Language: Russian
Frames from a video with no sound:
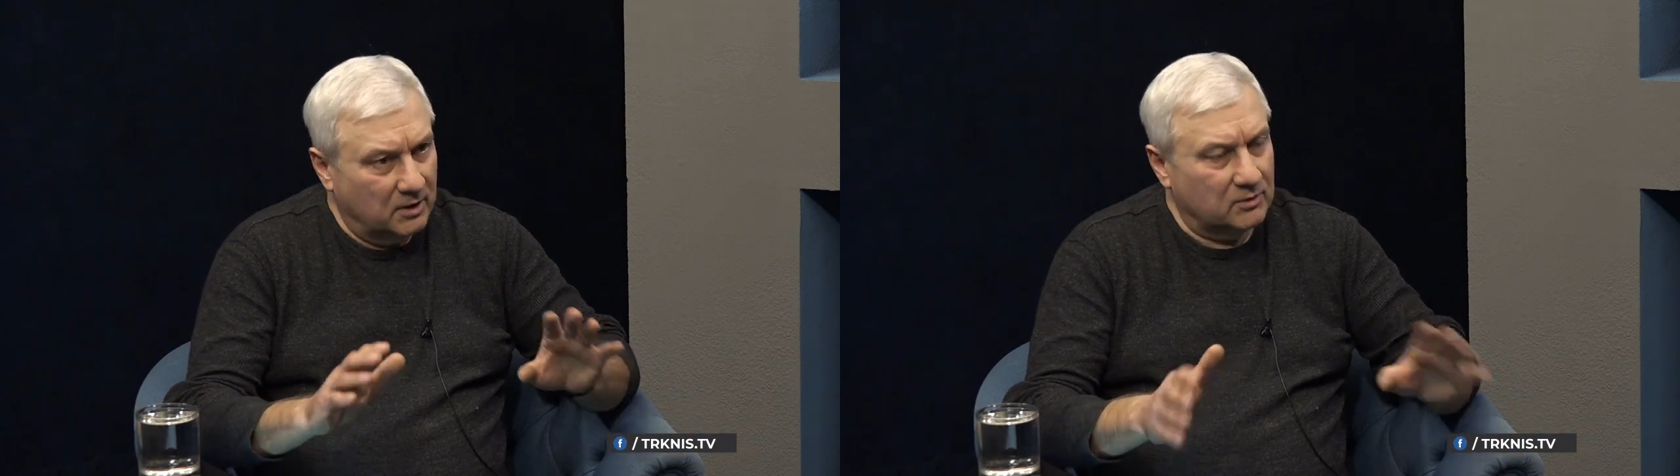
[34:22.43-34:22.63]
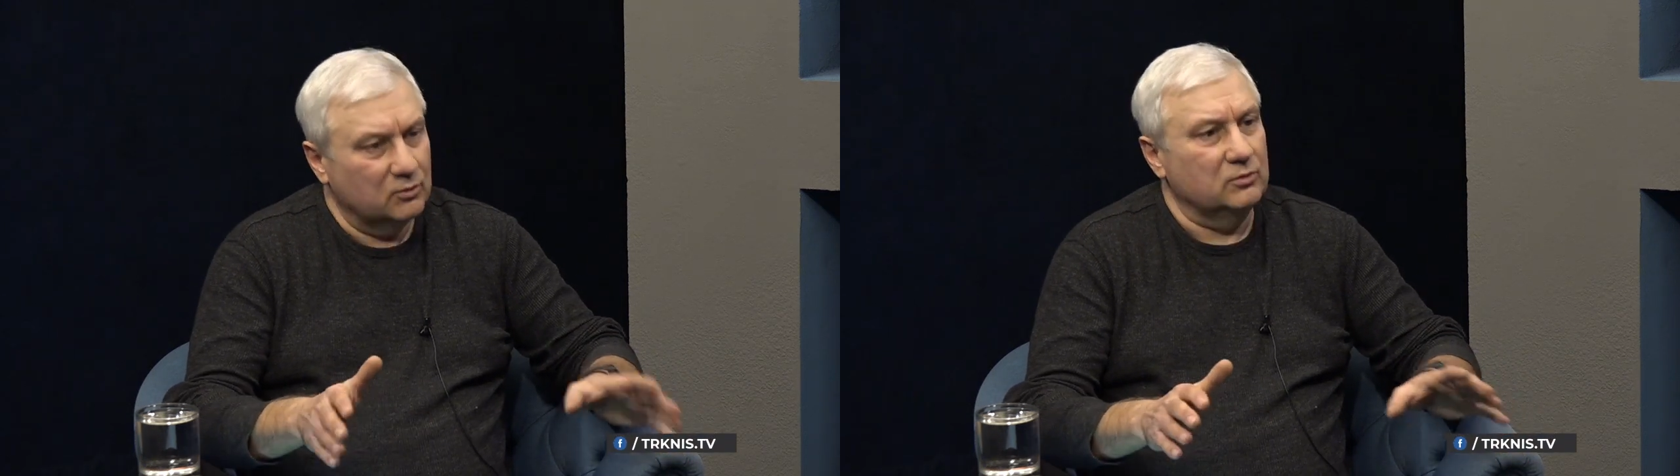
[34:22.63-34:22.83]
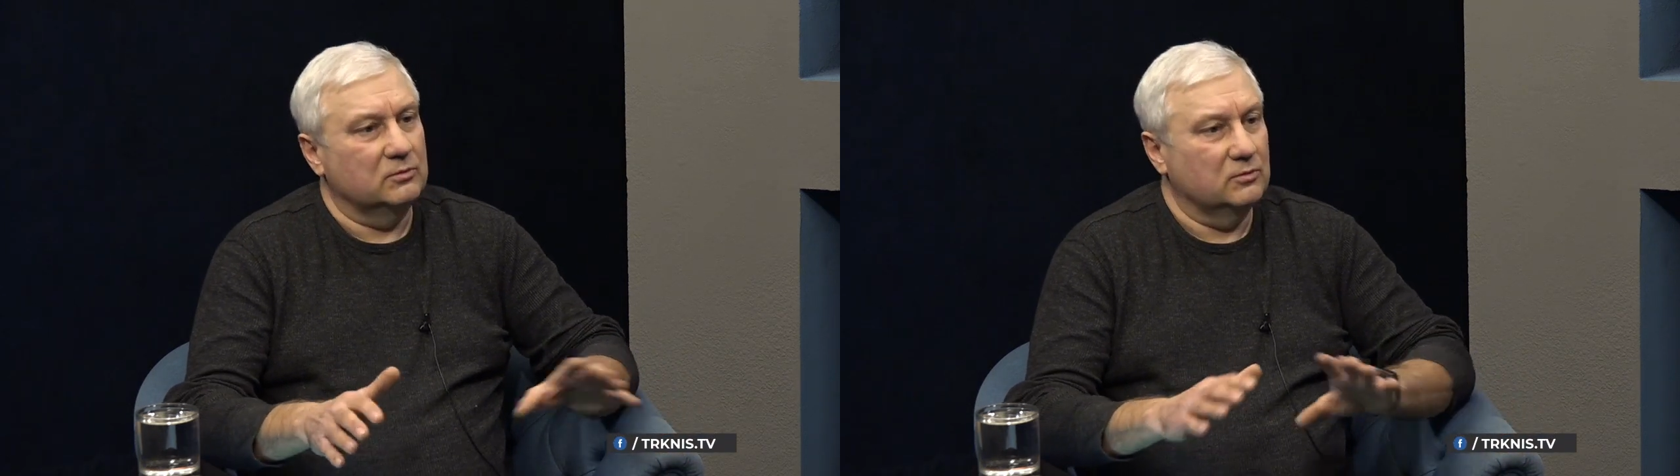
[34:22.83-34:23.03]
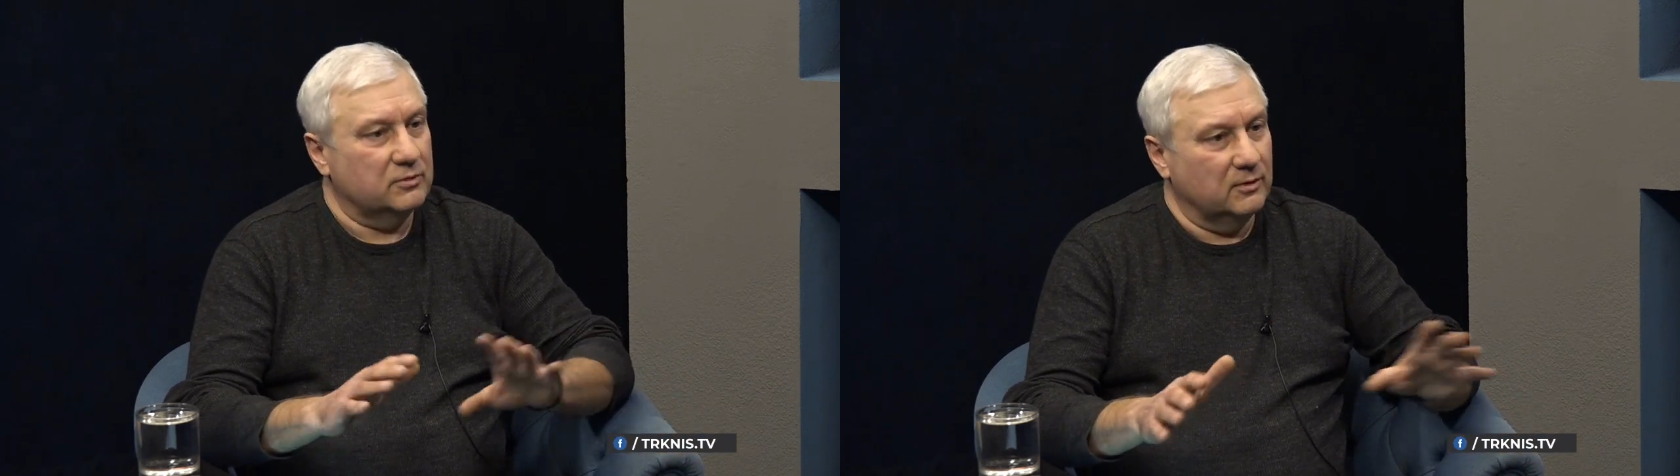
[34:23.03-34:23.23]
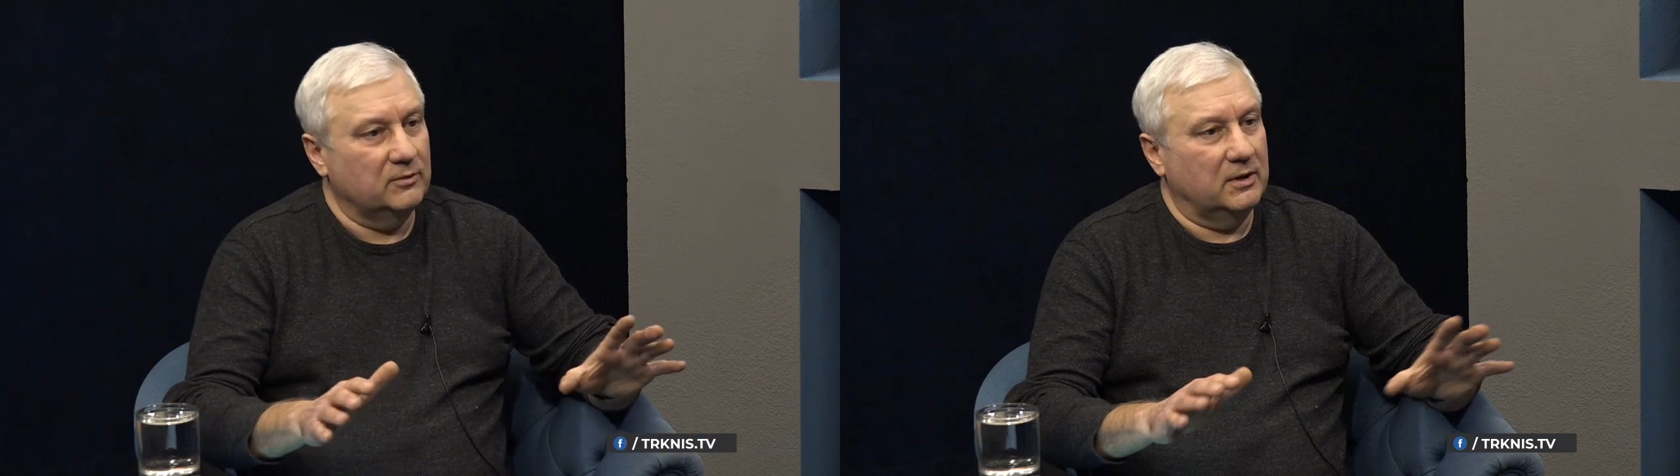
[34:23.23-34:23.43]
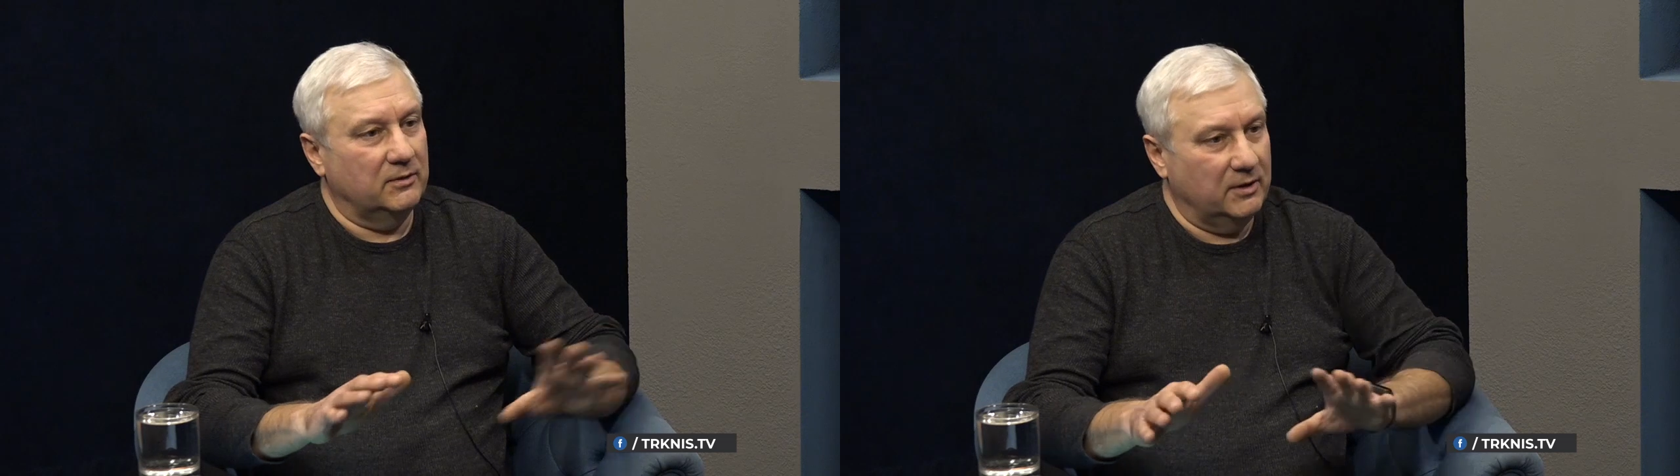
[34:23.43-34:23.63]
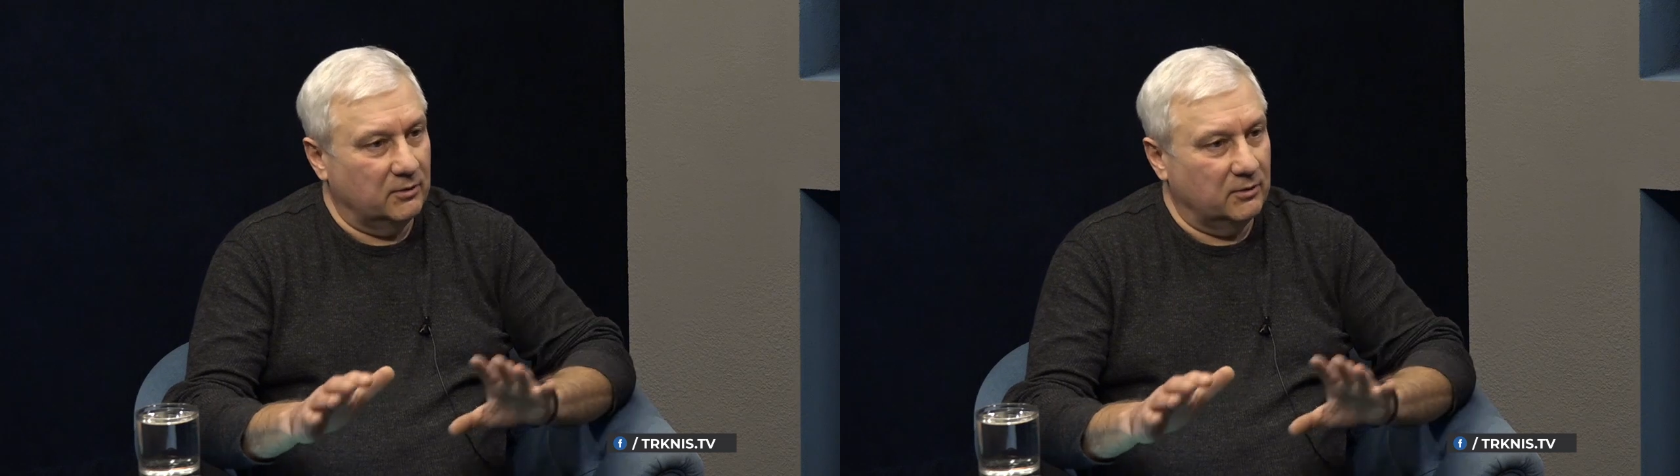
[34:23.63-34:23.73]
ну, условно говоря,